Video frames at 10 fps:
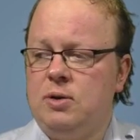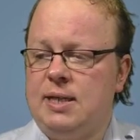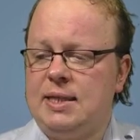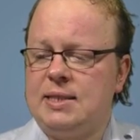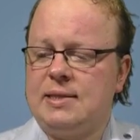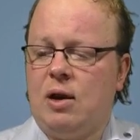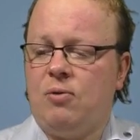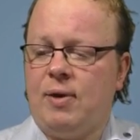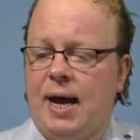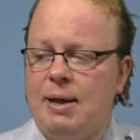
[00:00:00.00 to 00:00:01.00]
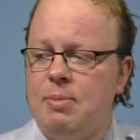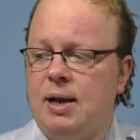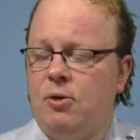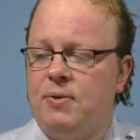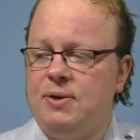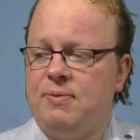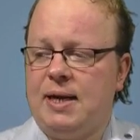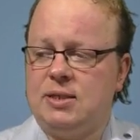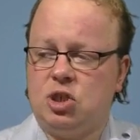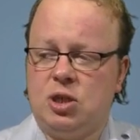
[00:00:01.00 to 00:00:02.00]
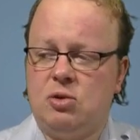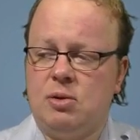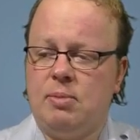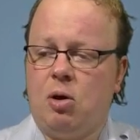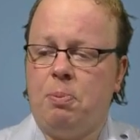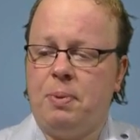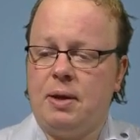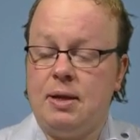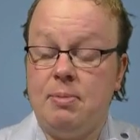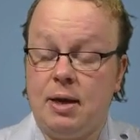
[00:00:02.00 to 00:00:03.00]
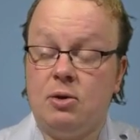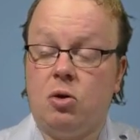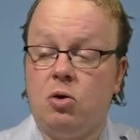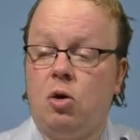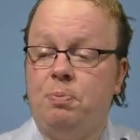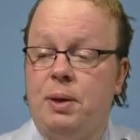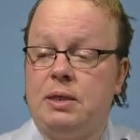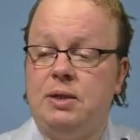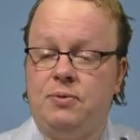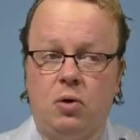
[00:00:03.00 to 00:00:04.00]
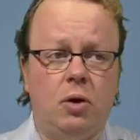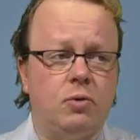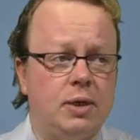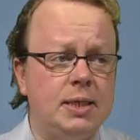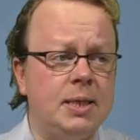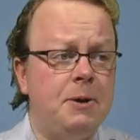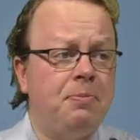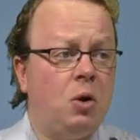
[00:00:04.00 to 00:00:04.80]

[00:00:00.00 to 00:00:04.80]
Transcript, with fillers: und jetzt auf einmal, auch wenn die weiße Stellung immer, immer noch objektiv in Ordnung ist,